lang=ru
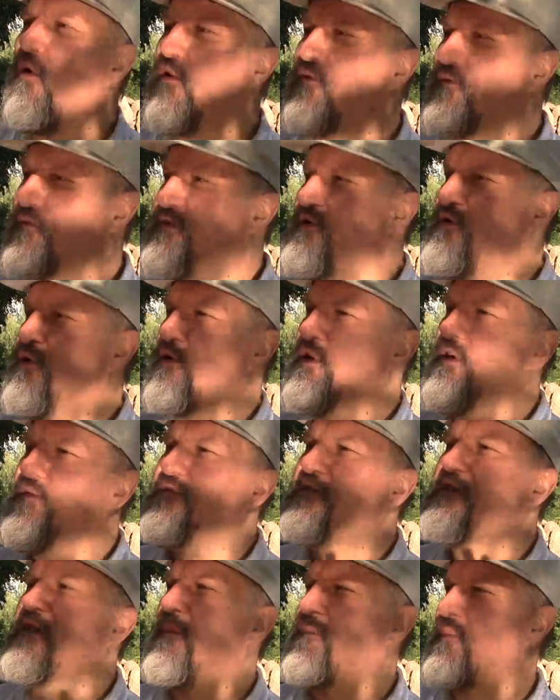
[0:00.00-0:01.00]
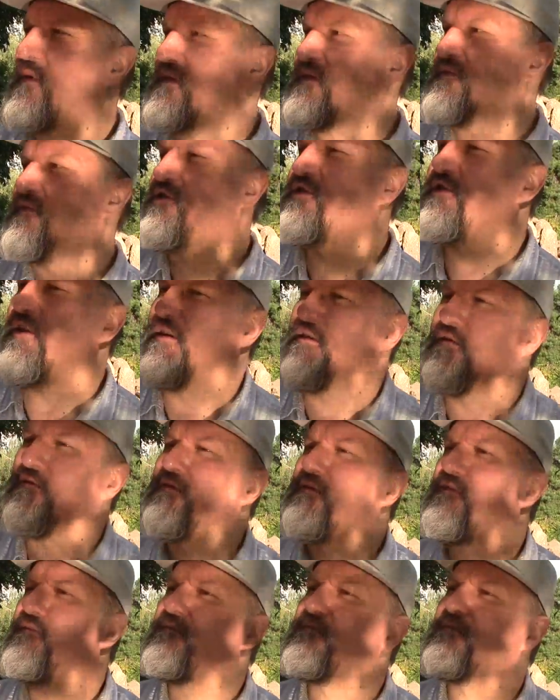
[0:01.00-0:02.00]
Он все и вся просвещает.
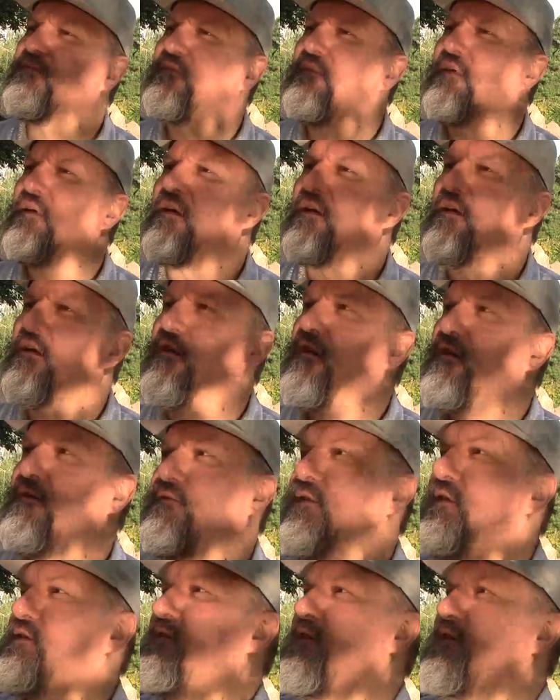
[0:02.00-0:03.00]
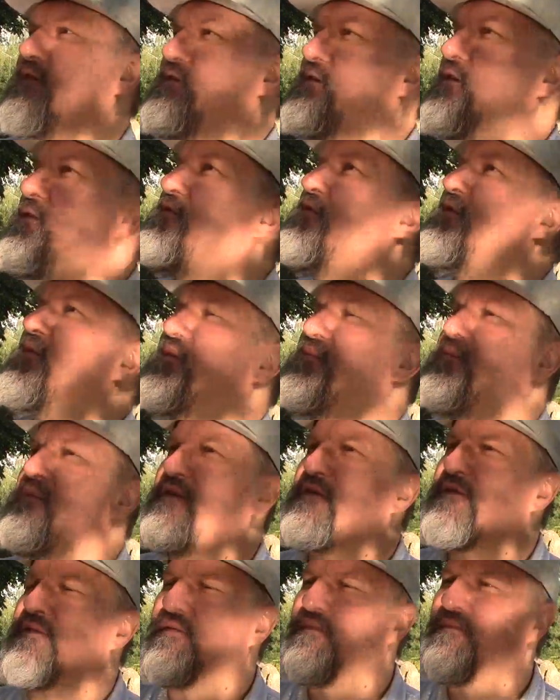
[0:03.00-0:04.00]
Весь растительный
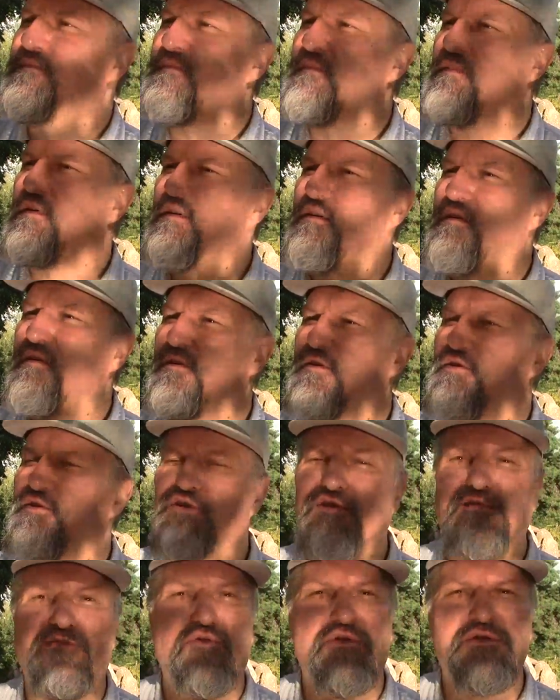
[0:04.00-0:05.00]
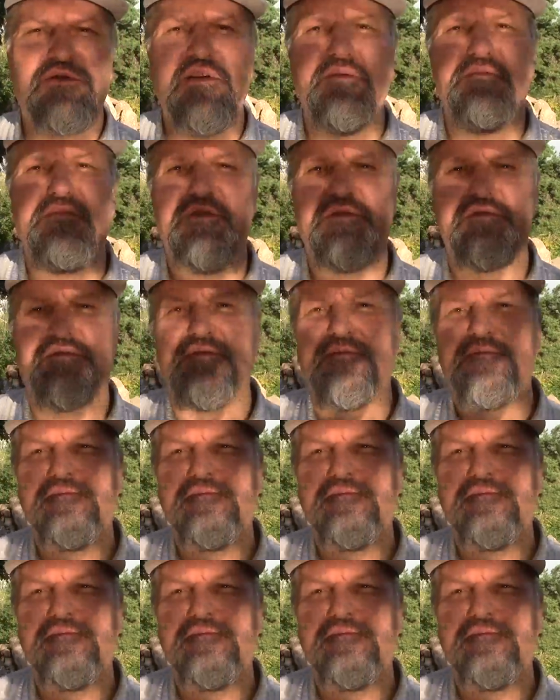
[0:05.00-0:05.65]
мир, животный мир,